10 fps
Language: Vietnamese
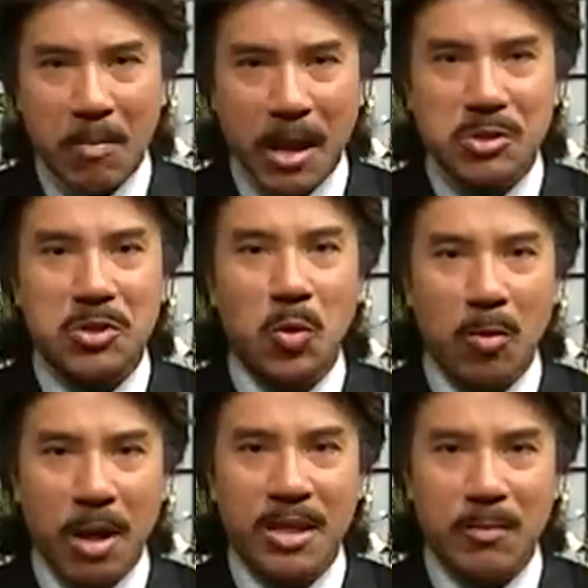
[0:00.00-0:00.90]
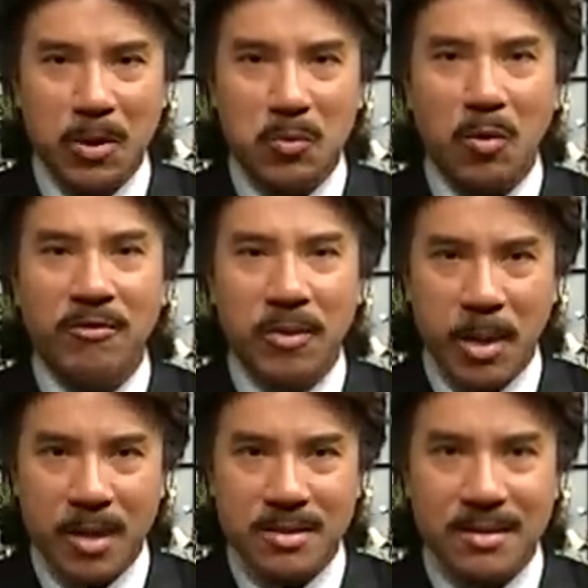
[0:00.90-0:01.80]
mặt cho toàn ban giám đốc của
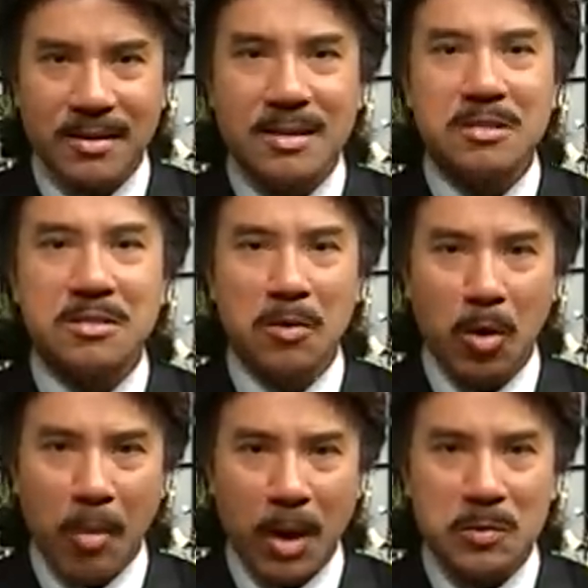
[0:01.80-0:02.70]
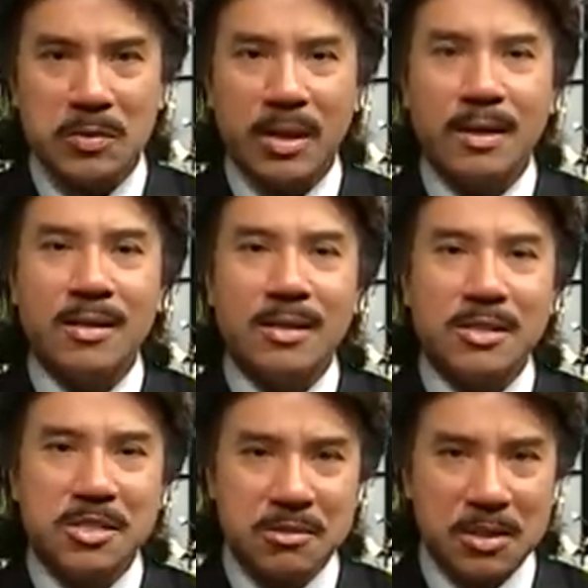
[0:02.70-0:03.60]
VBS, xin loan báo
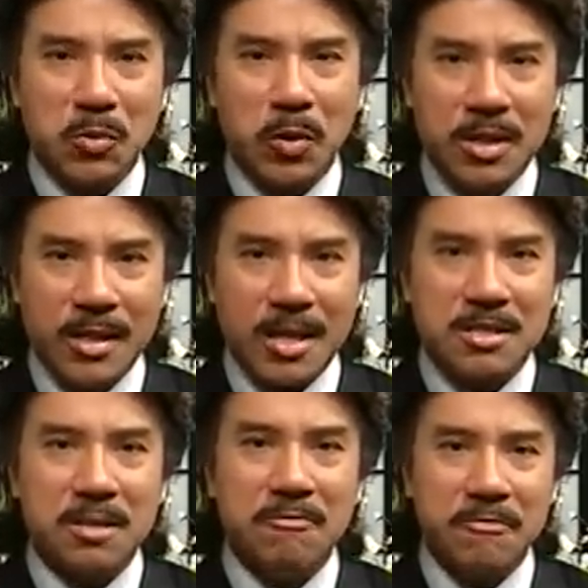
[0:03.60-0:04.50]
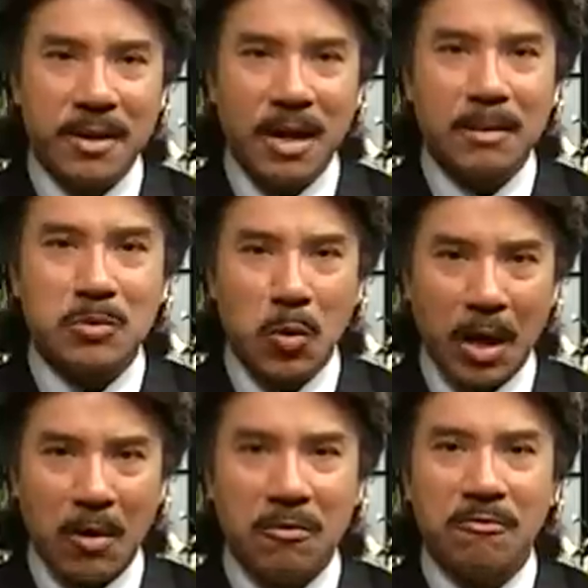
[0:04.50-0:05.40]
chương trình tuyển lựa ca sĩ Việt Nam toàn
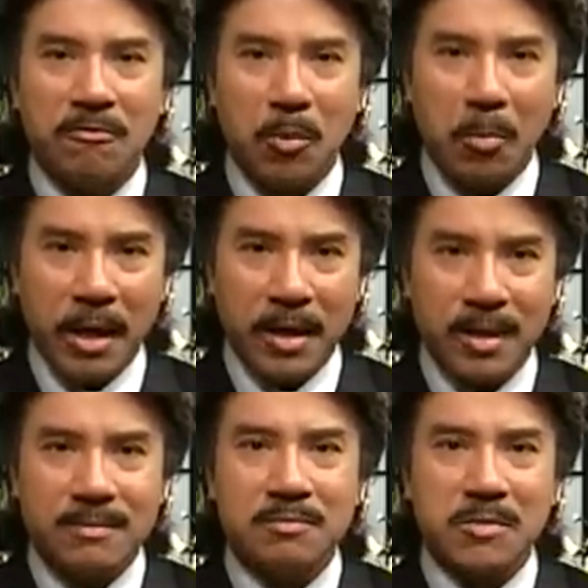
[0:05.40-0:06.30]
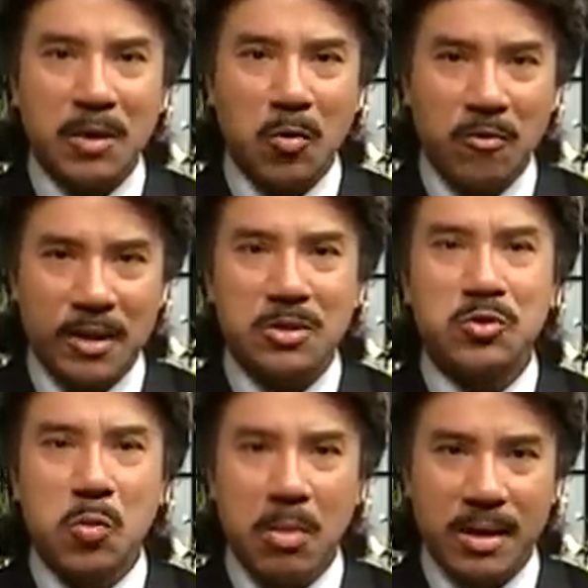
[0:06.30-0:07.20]
cầu vòng bán kết tại khu vực
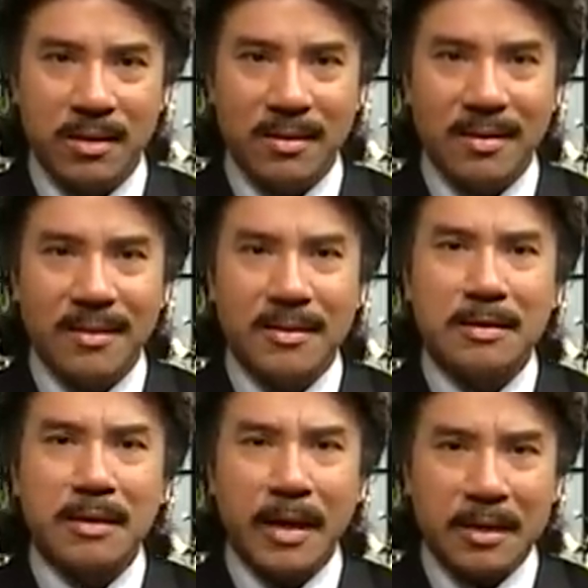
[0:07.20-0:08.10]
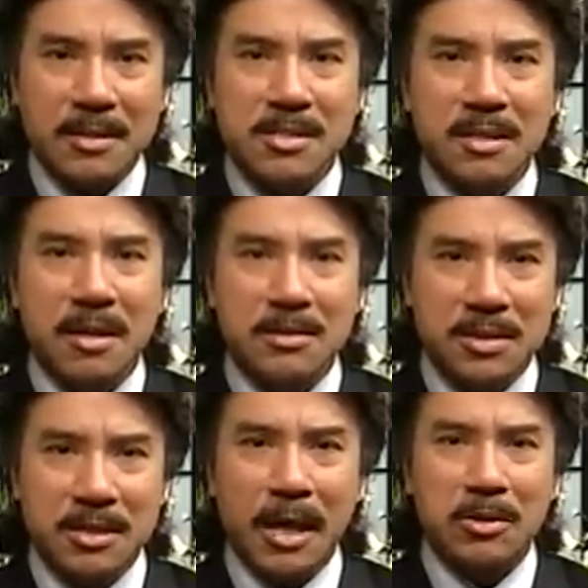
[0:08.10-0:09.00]
Trung Mỹ. Các thí sinh đến
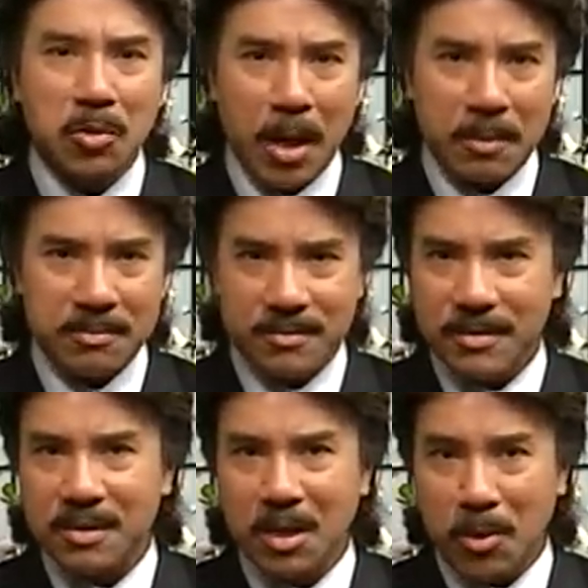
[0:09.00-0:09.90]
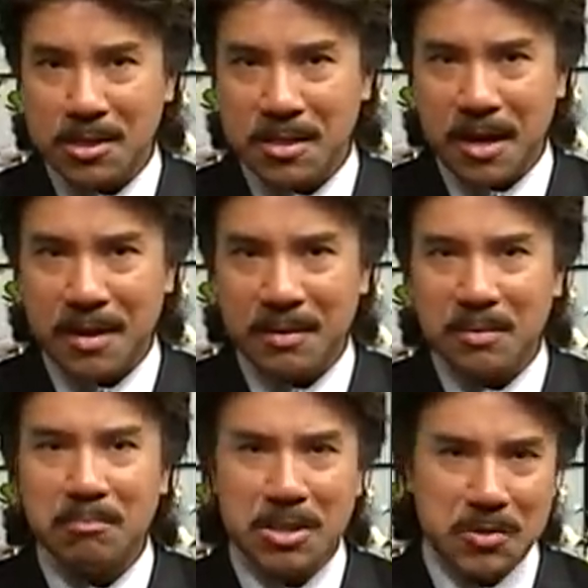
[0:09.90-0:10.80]
từ các tiểu bang Nebraska,
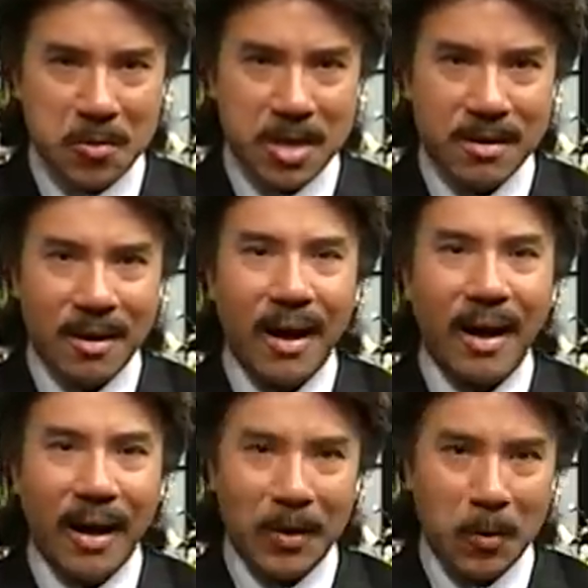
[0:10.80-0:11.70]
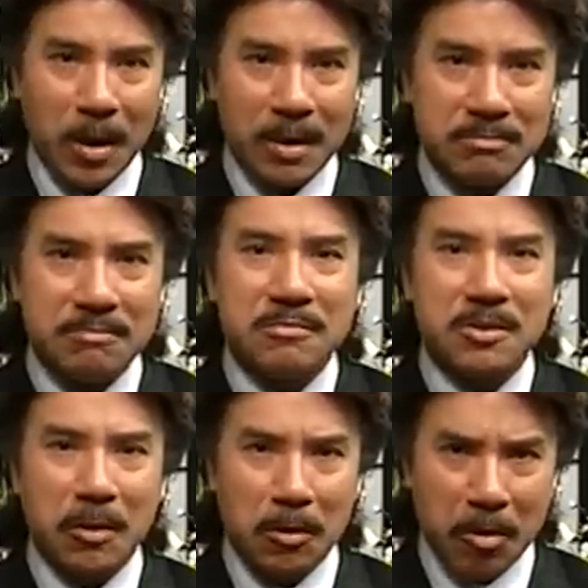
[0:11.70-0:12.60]
Missouri, Iowa,
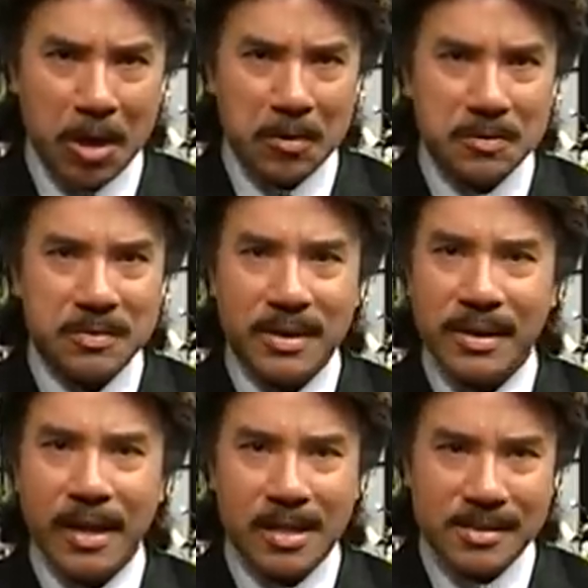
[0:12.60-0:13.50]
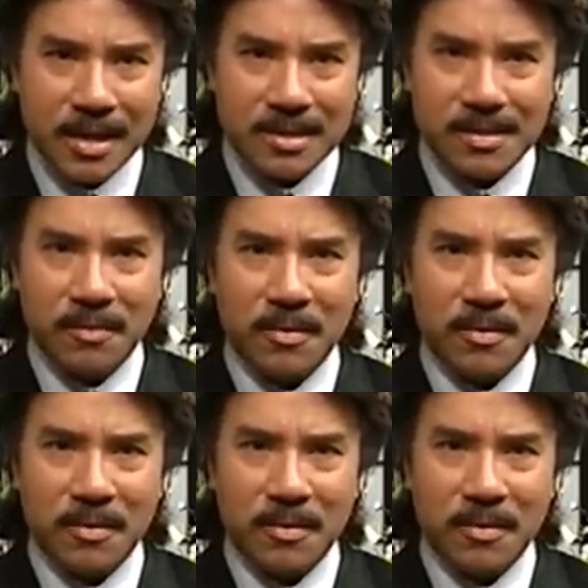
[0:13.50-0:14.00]
Colorado, Kansas,